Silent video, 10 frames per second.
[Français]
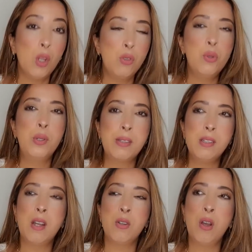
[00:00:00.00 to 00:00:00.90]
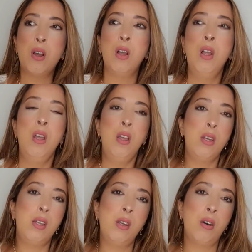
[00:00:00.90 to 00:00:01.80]
lui aussi d'ailleurs,
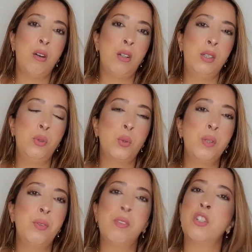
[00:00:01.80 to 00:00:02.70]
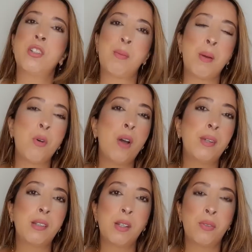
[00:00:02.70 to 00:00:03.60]
et, et du coup il vivait chez sa maman
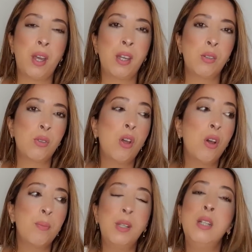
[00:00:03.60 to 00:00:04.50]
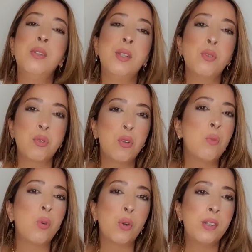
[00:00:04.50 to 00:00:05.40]
avec ses frères et sœurs, mais il était fou
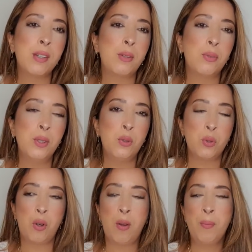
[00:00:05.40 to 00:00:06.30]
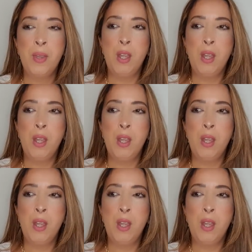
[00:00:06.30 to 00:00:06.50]
amoureux de cette fille, tu vois.